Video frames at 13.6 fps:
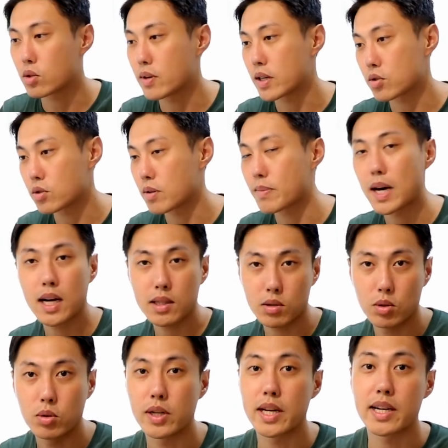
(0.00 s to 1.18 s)
チャットワーク上で
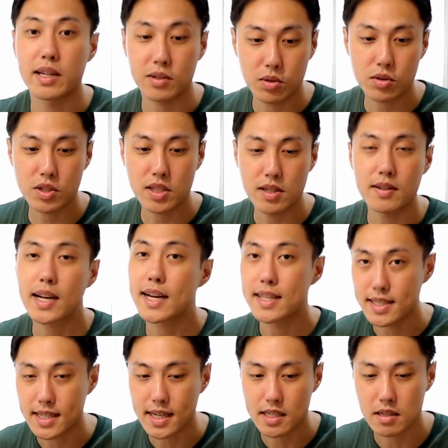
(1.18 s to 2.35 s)
バーっと連絡をしている
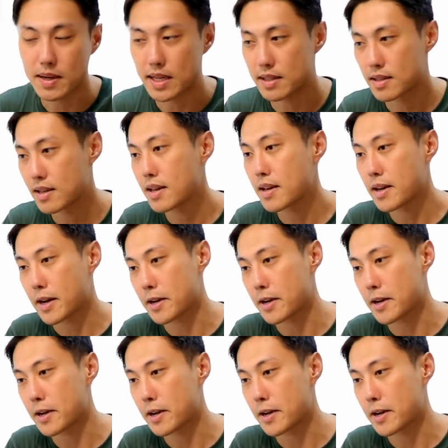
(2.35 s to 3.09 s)
感じがします